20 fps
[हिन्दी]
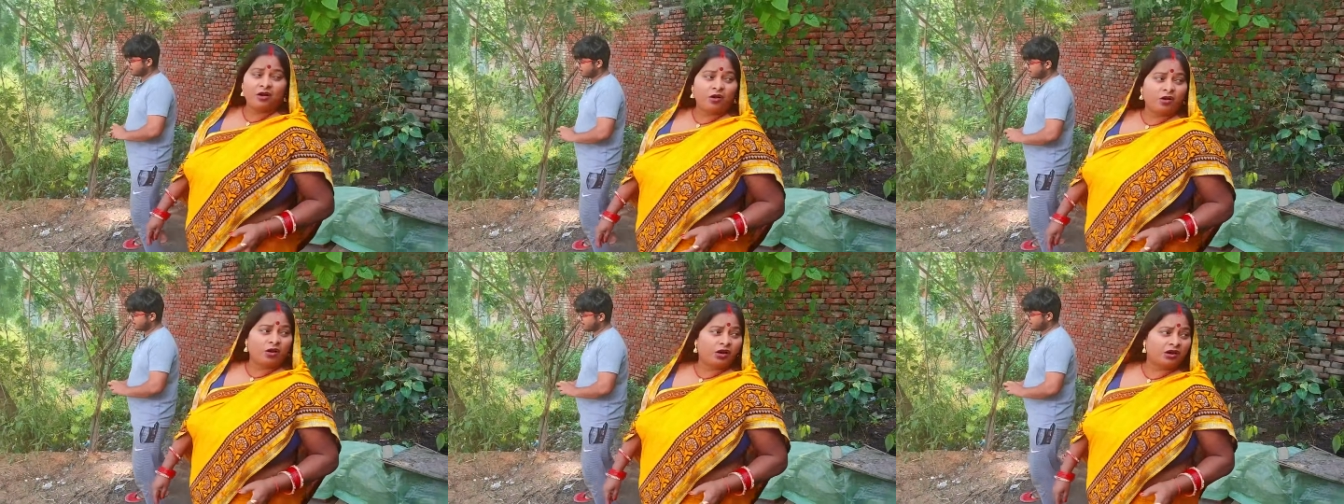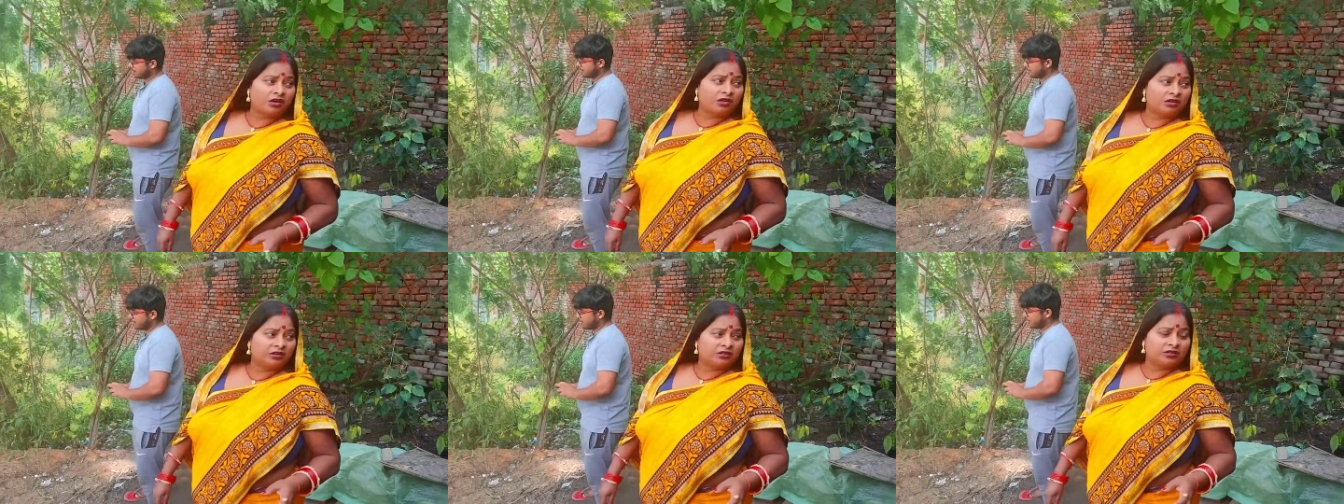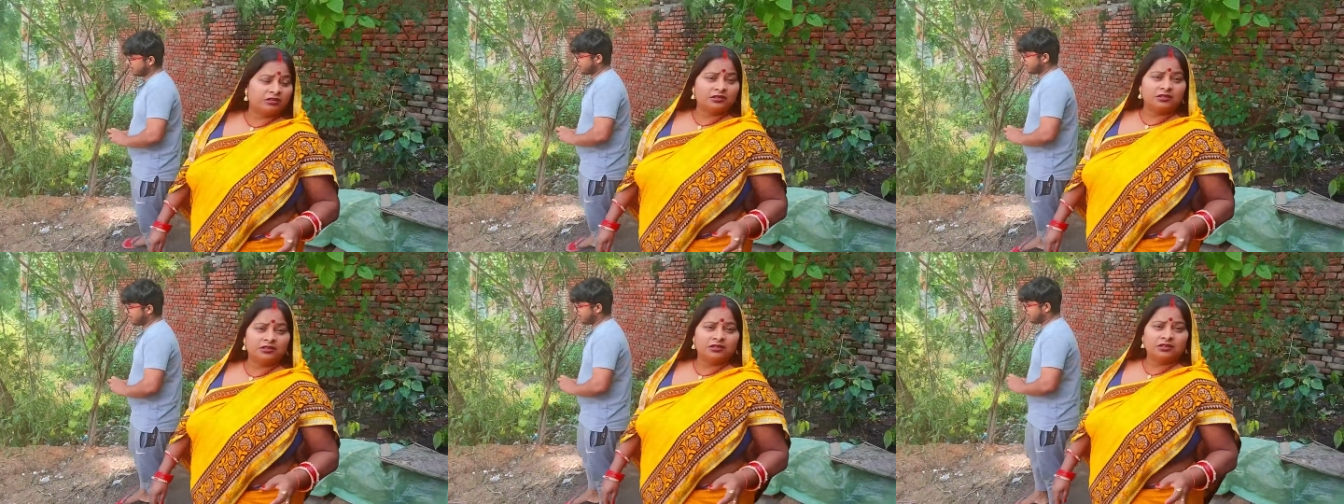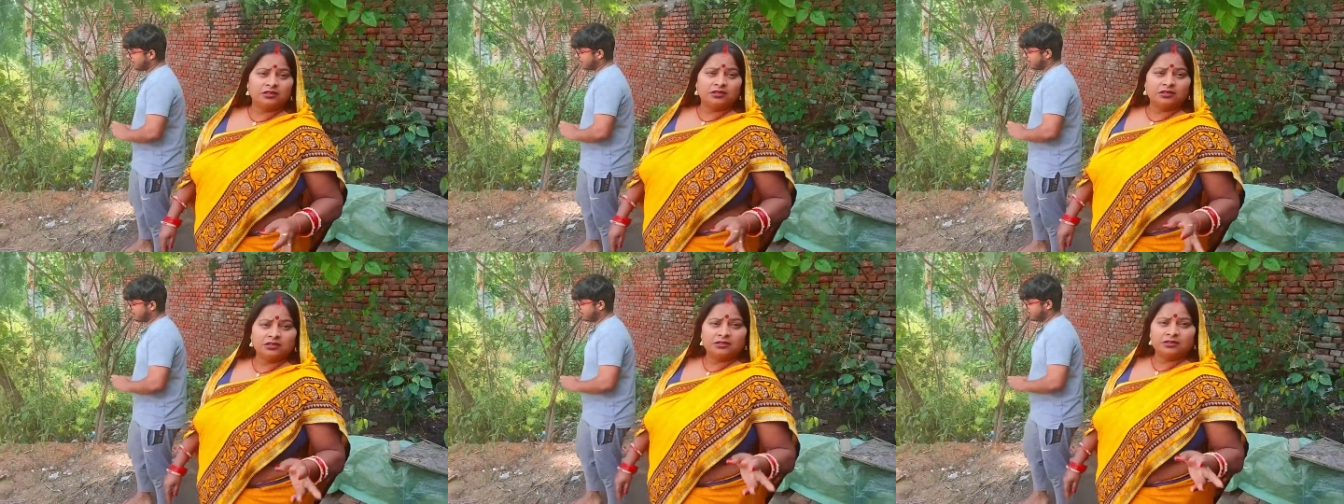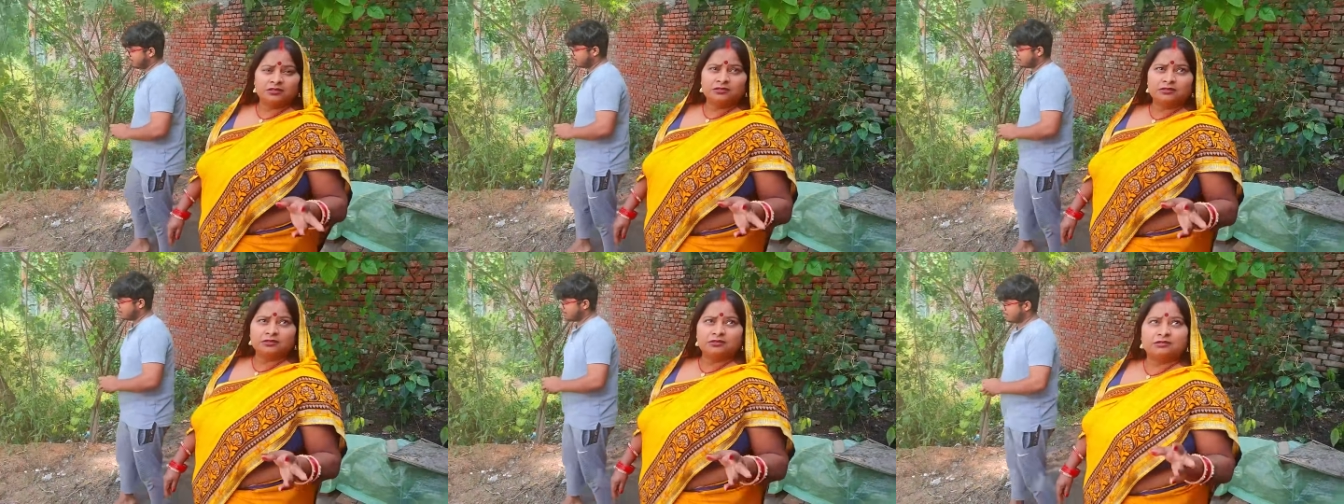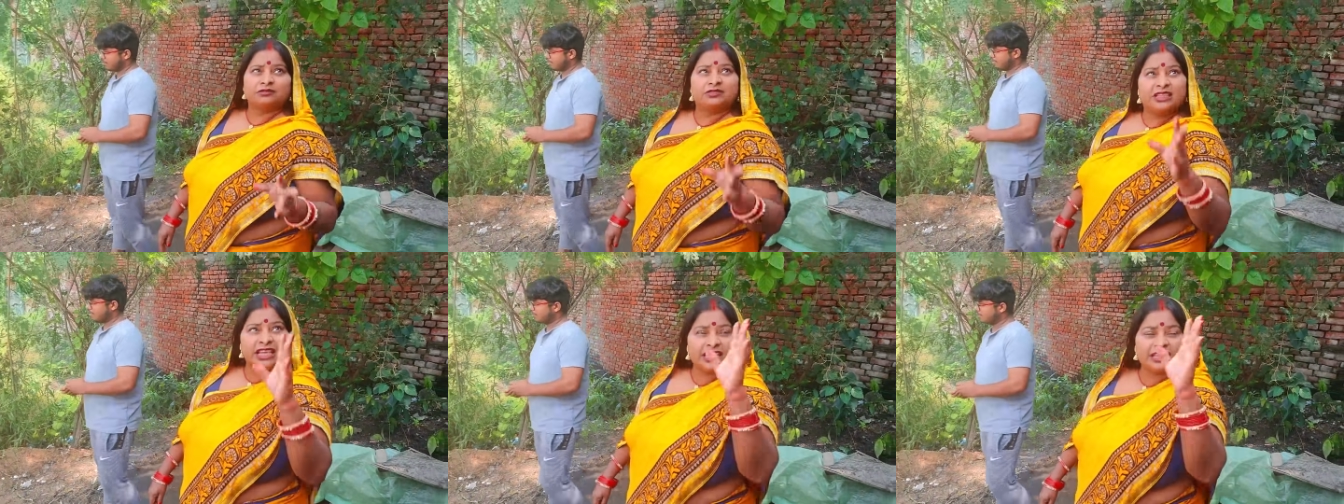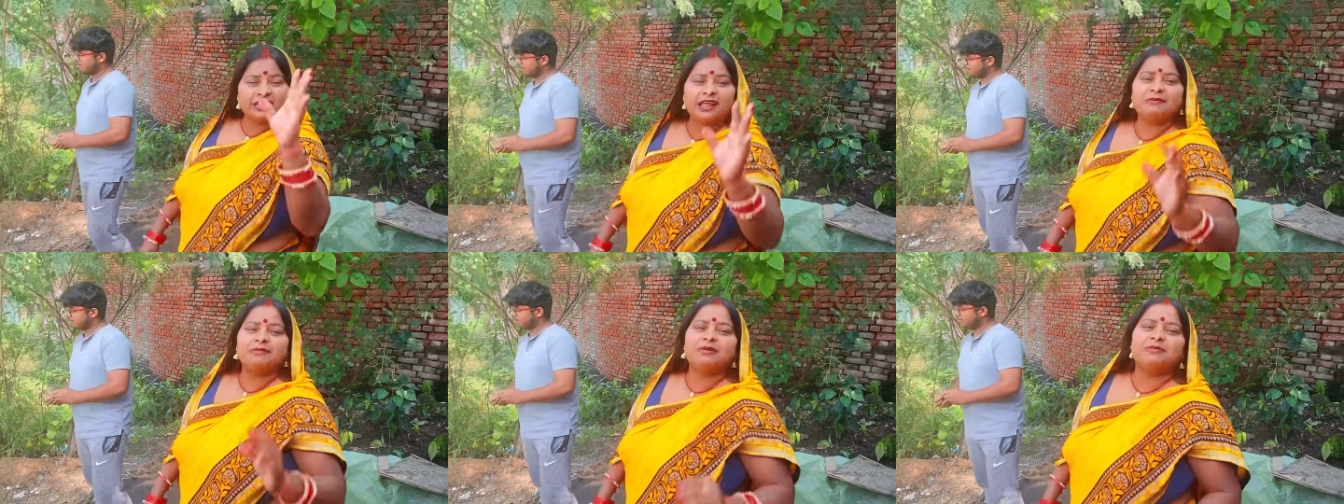और
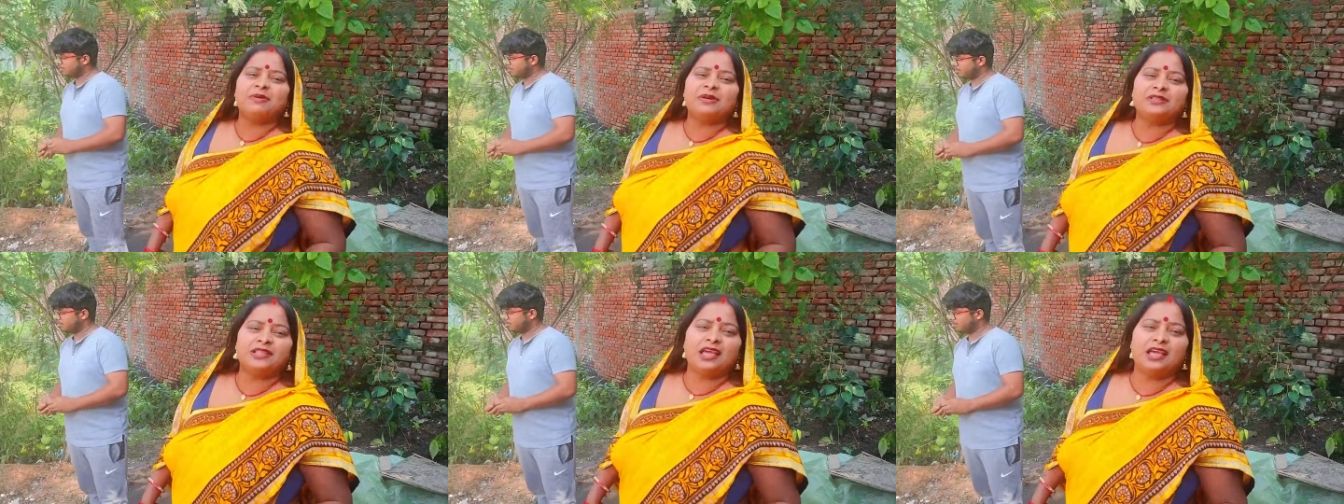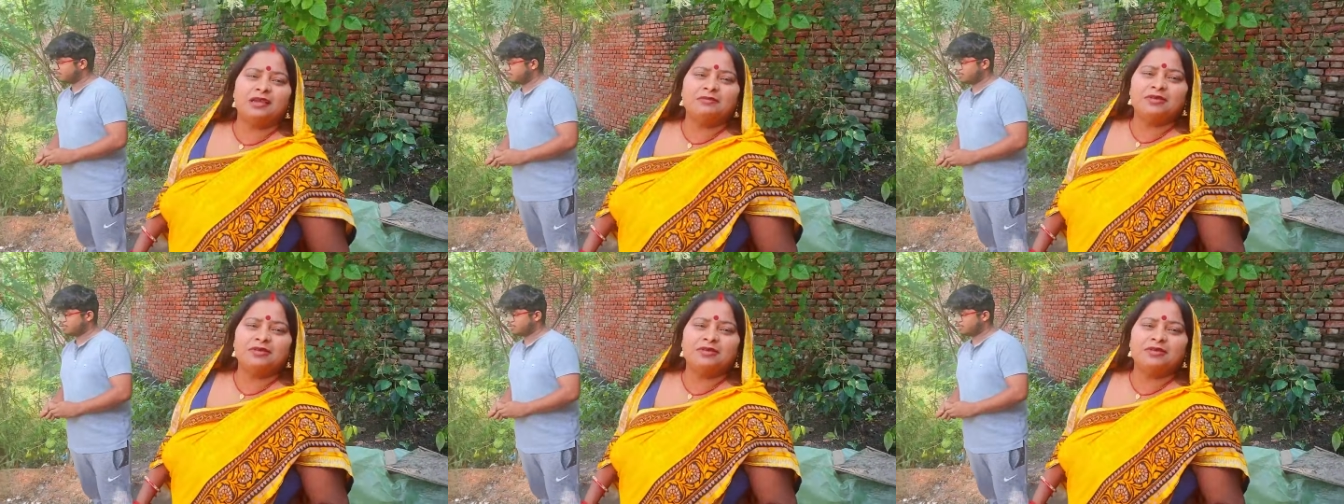देखना भी पड़ता है